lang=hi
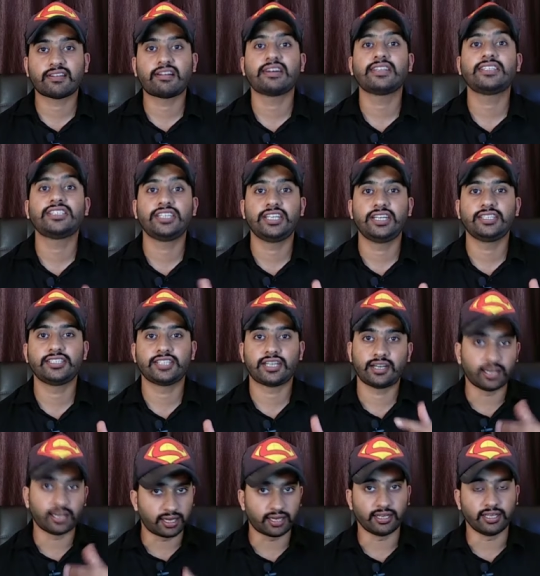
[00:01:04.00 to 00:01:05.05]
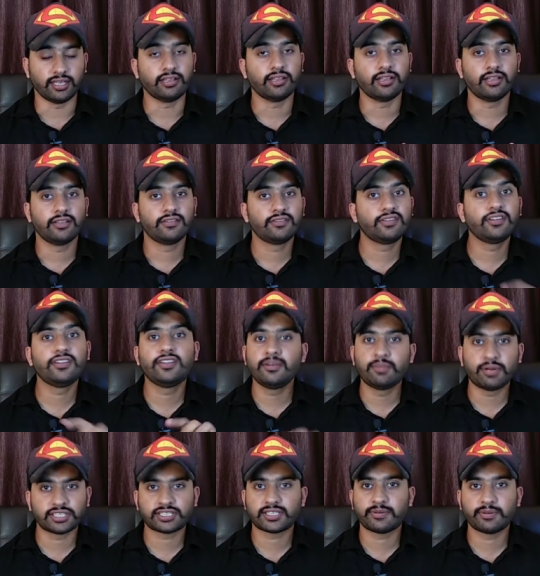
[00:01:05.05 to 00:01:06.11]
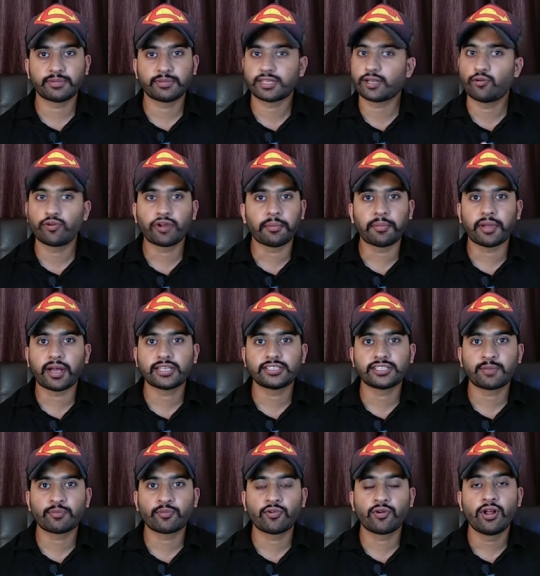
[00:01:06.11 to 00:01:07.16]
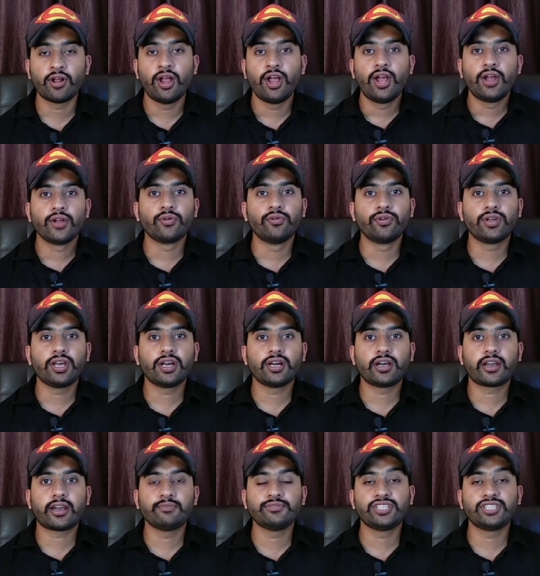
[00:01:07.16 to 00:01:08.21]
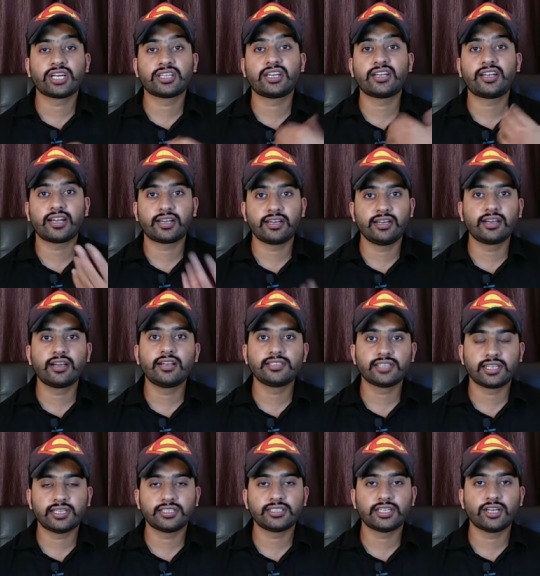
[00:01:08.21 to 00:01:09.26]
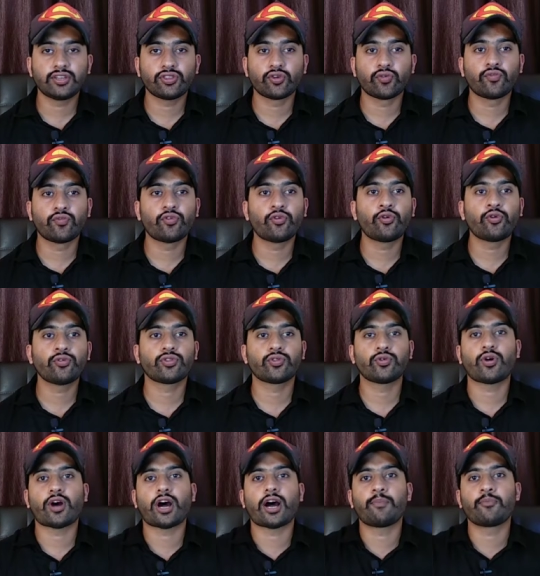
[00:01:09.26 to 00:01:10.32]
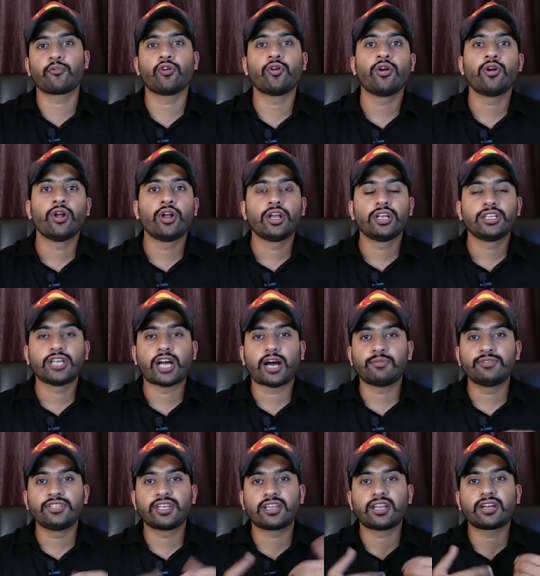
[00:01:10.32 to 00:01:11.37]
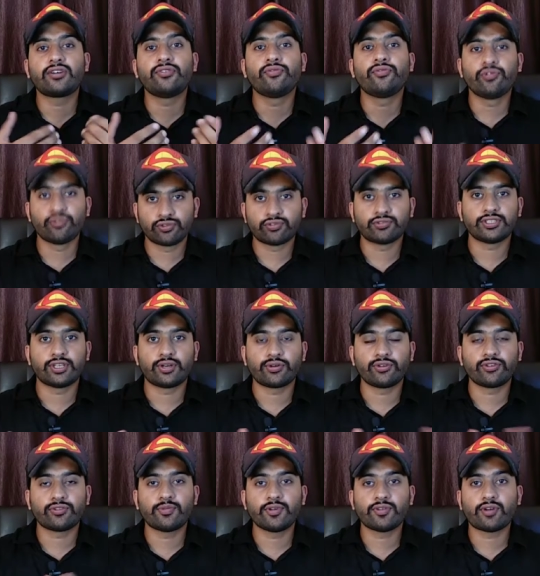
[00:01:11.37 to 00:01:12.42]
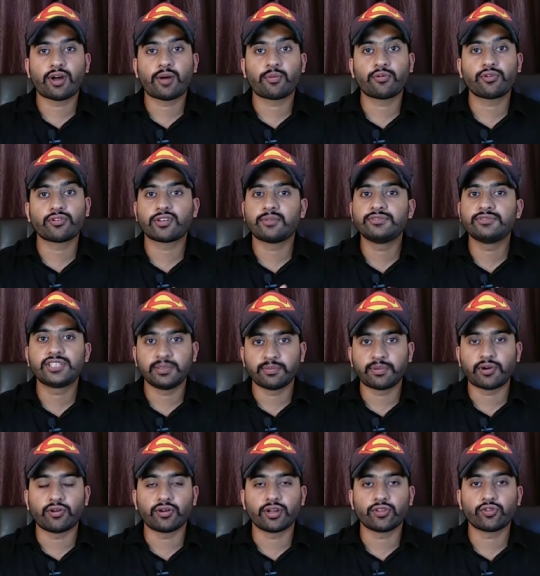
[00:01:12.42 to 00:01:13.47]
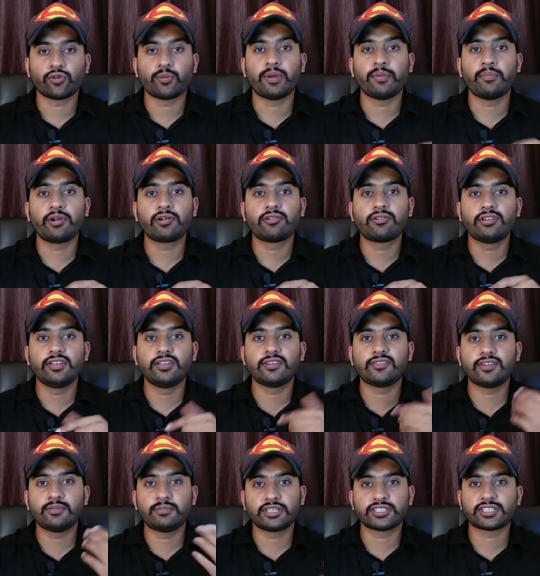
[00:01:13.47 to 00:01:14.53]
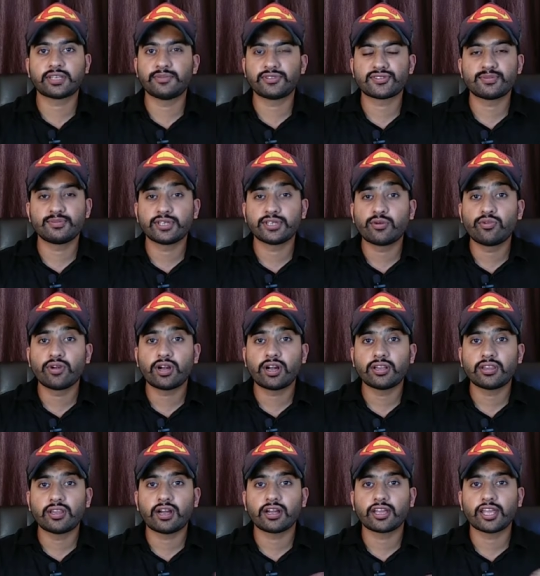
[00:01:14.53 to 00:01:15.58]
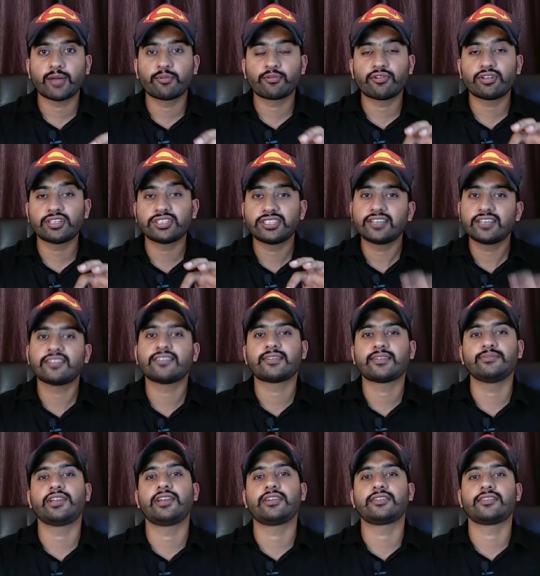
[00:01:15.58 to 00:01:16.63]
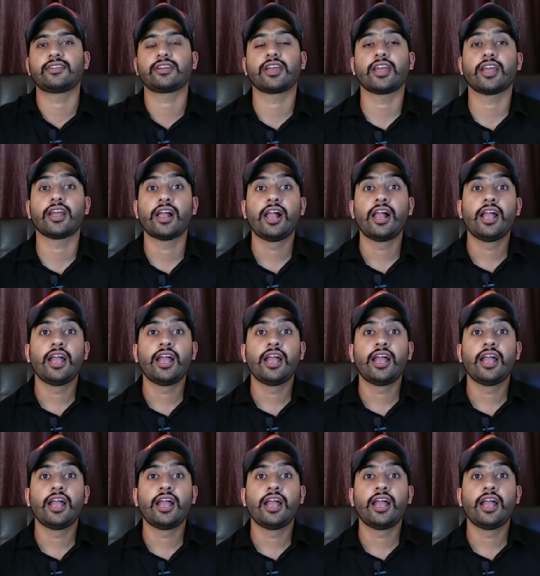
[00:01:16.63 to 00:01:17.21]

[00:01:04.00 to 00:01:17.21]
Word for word: साथ छेड़छाड़ करनी सीधी भाषा में बताऊंगा मैं आज आपको क्योंकि अगर हम ज़्यादा टेक्निकल चले जाएं तो वो तो आपको आप ज़्यादा कंफ्यूज हो जाओगे उसमें तो आपको समझ नहीं पाओगे तो मैं बिल्कुल देसी भाषा में समझाऊंगा ताकि आपको अच्छे से समझ लग सके